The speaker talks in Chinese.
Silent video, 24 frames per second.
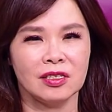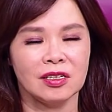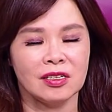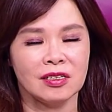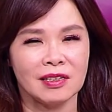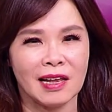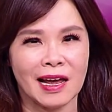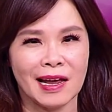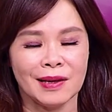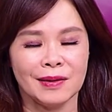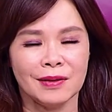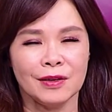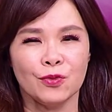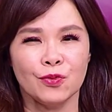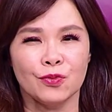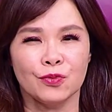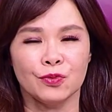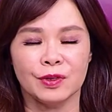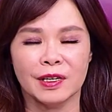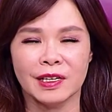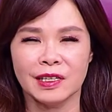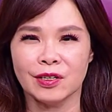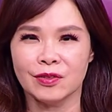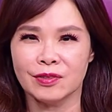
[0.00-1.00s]
而台股
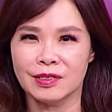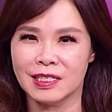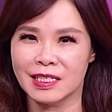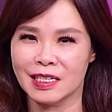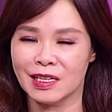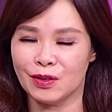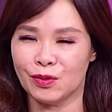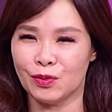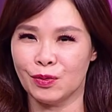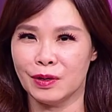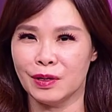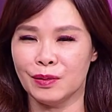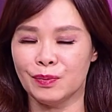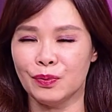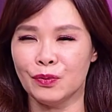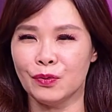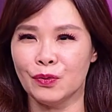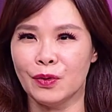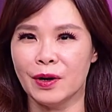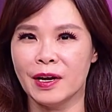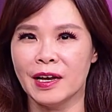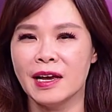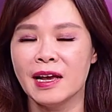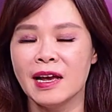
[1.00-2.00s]
呢又见回不
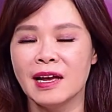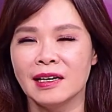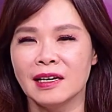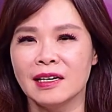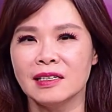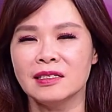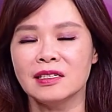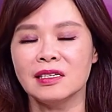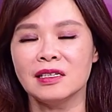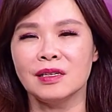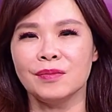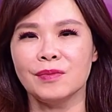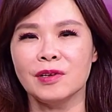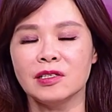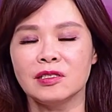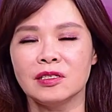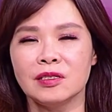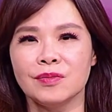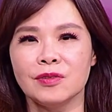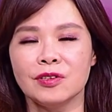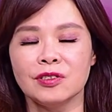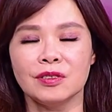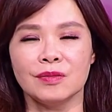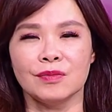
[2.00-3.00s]
回，那这里面是
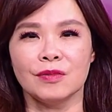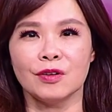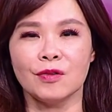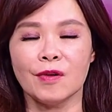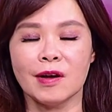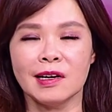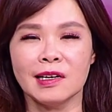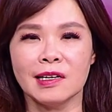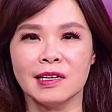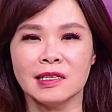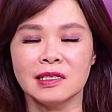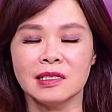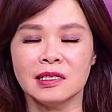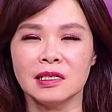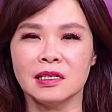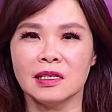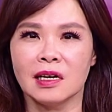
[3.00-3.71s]
不是有什么关联性？